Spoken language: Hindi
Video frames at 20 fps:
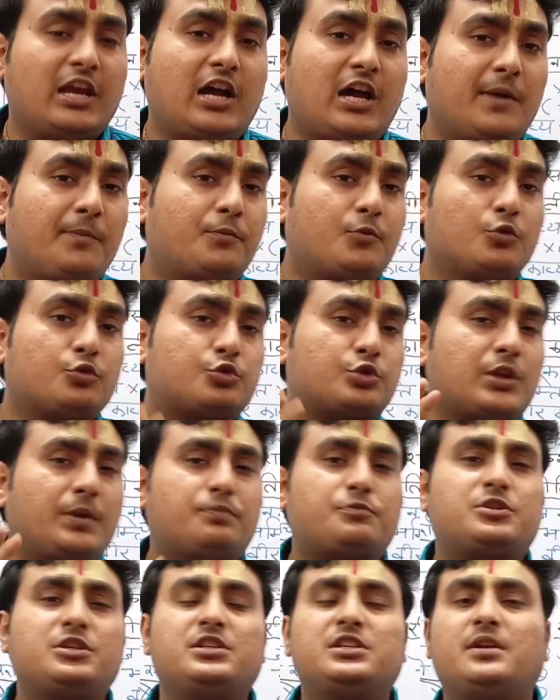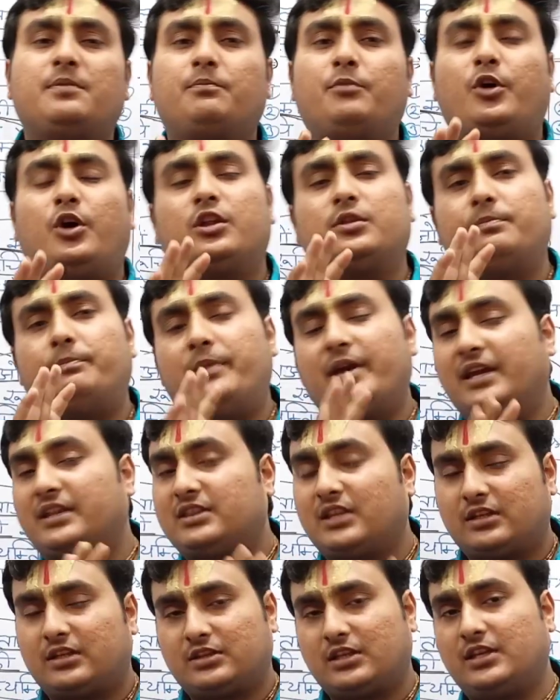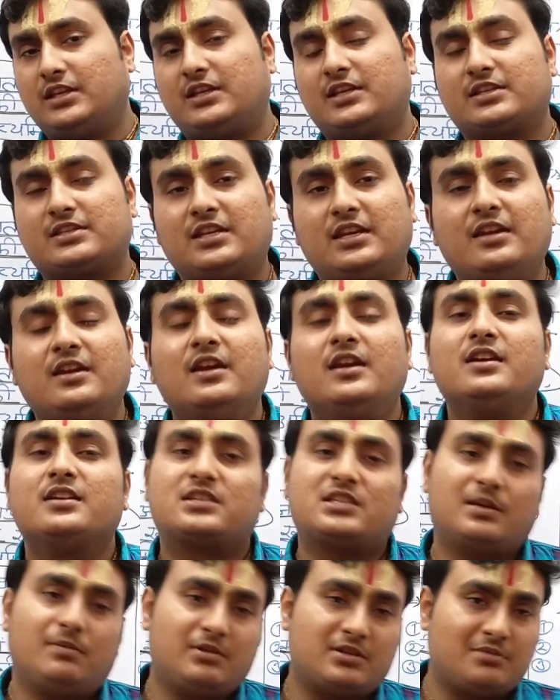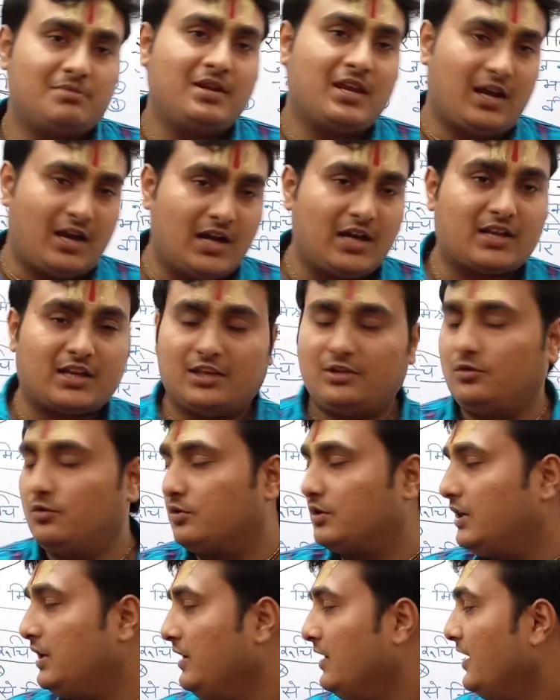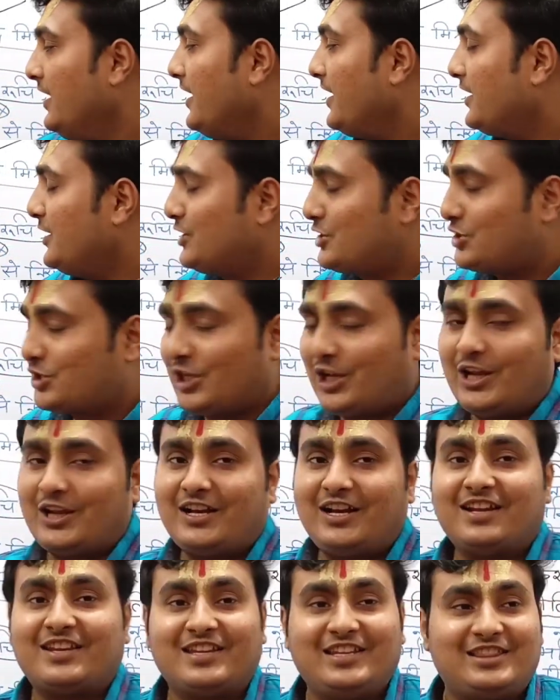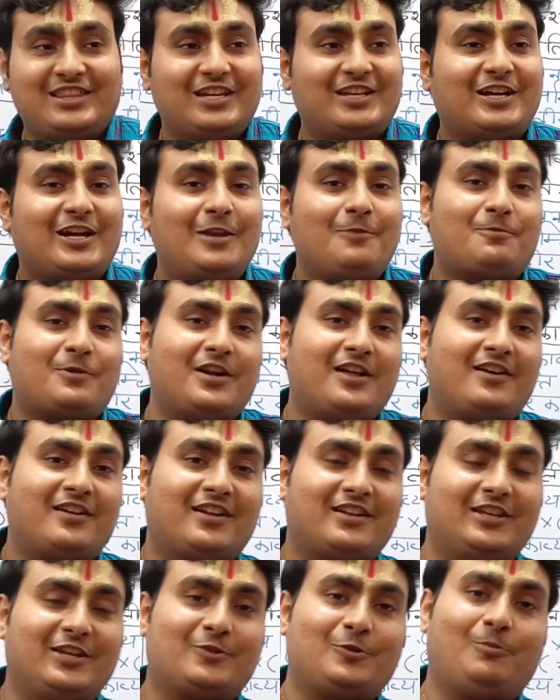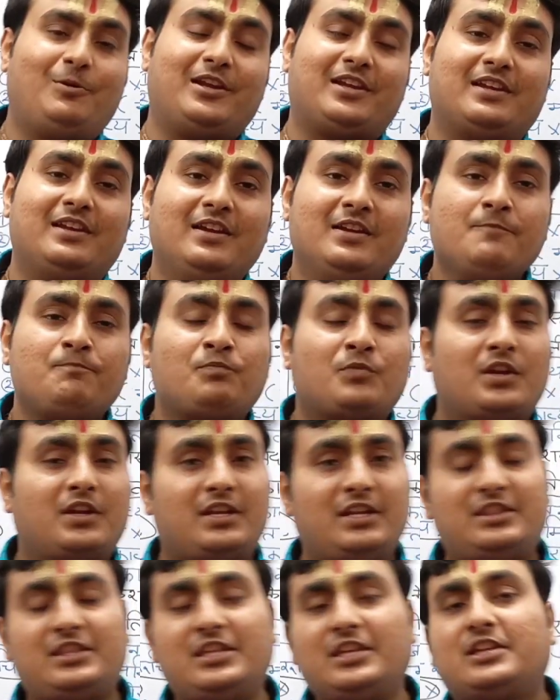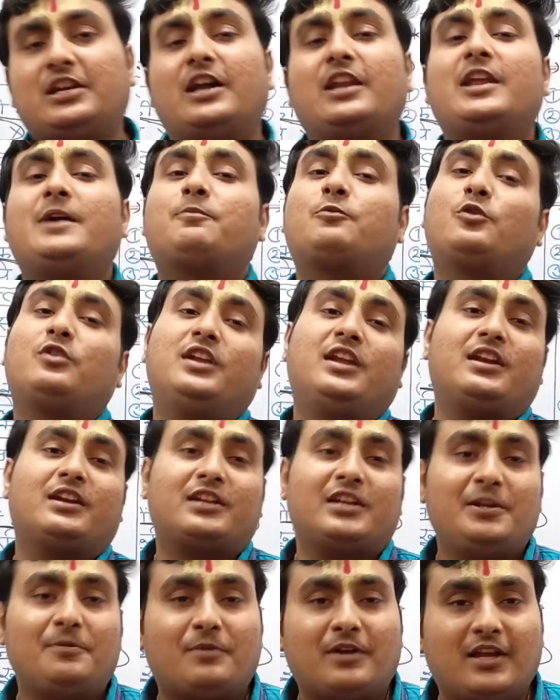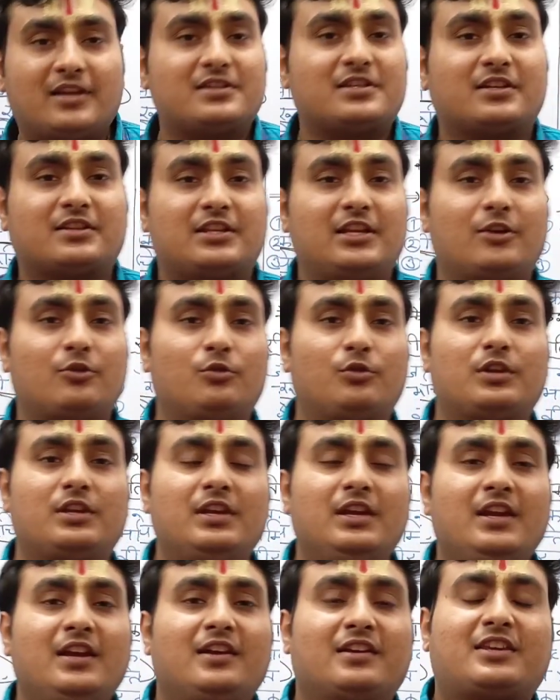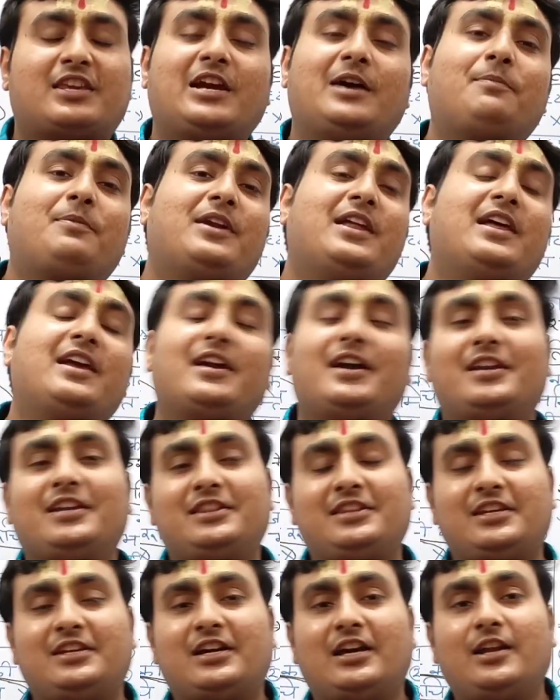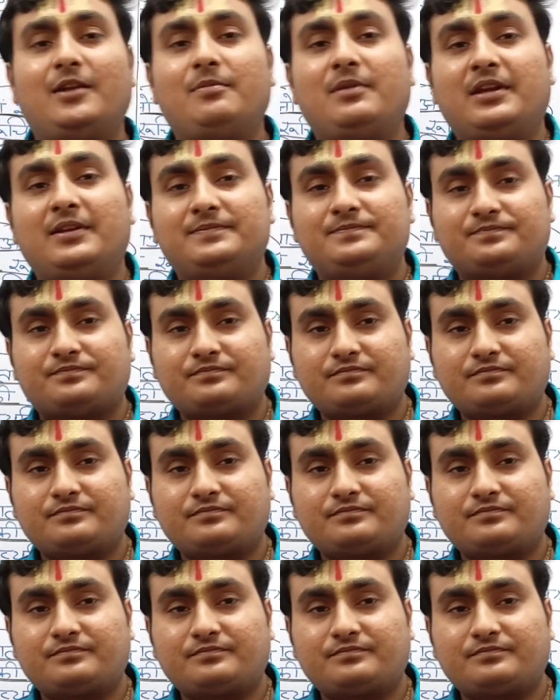है आपको सब चीज़ें बहुत बेहतर तरीके से समझ में आ रही होंगी इस तरह का रीतिकाल पढ़ाना देखो भाई रीतिकाल आपको डायरेक्टली पढ़ा सकता है कोई क्या पढ़ाएगा रीतिकाल में